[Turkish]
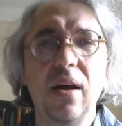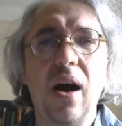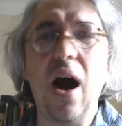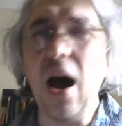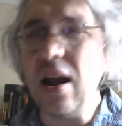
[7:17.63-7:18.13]

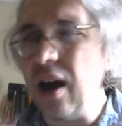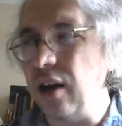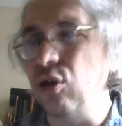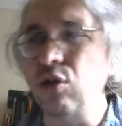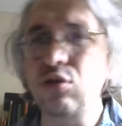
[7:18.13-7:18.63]
Hala
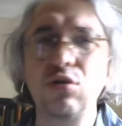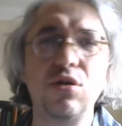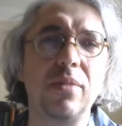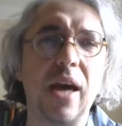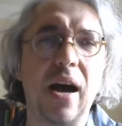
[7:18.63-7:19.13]

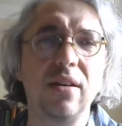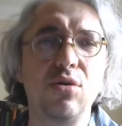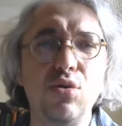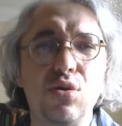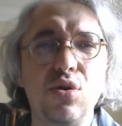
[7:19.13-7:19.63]
yorgunum yani.
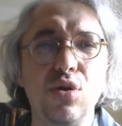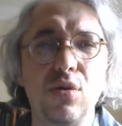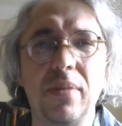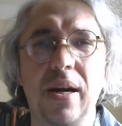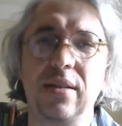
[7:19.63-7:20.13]

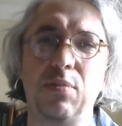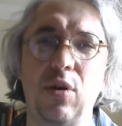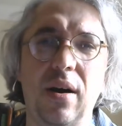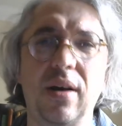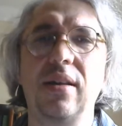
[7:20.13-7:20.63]
Küskünüm biraz
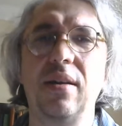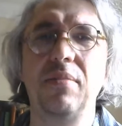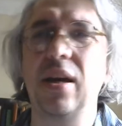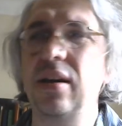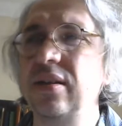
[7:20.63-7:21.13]
böyle
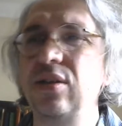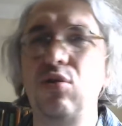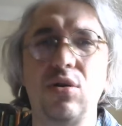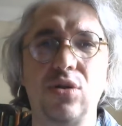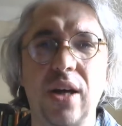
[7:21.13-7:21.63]
akademiye,
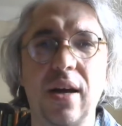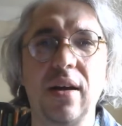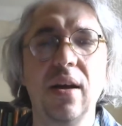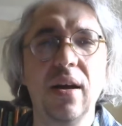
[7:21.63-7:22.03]
research'e.